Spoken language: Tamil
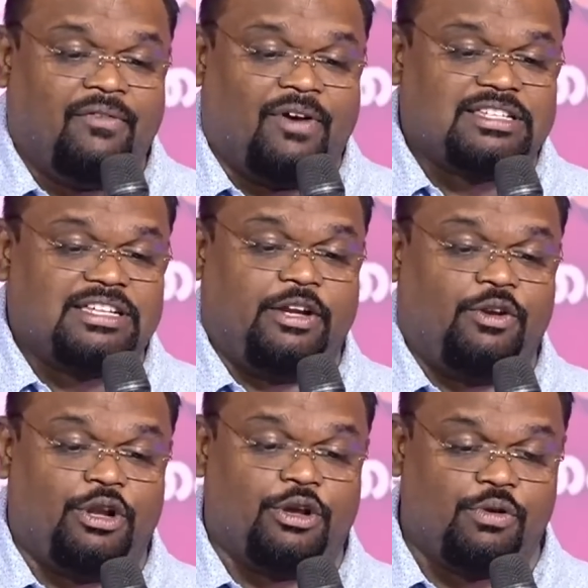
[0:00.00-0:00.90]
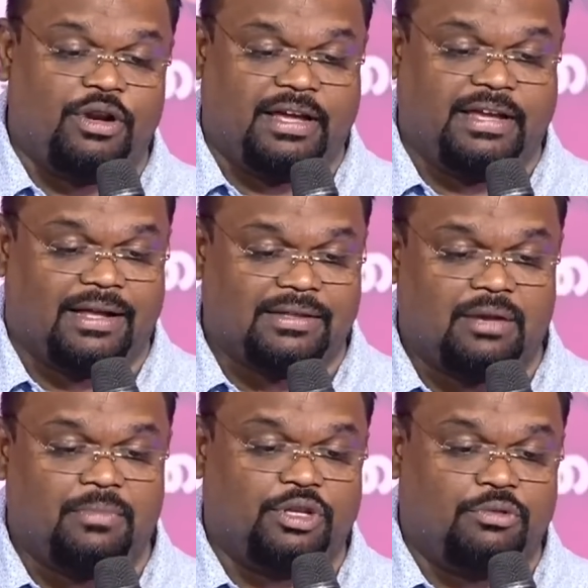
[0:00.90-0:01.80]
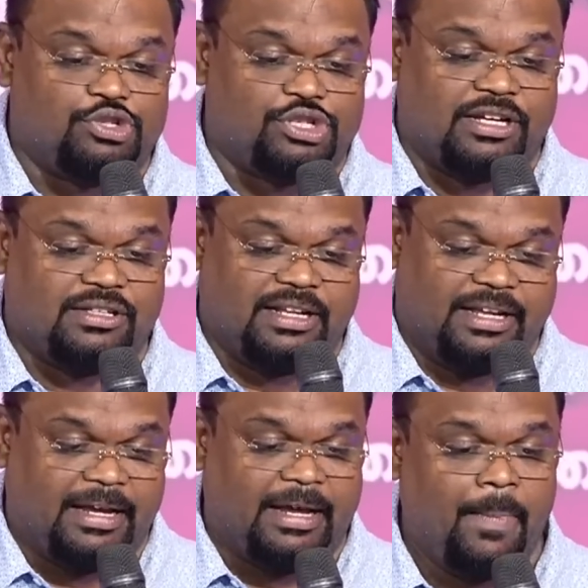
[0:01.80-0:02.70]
வாசிங்க என்னோட கூட யாத்திராமத்தின் புஸ்தகத்தில்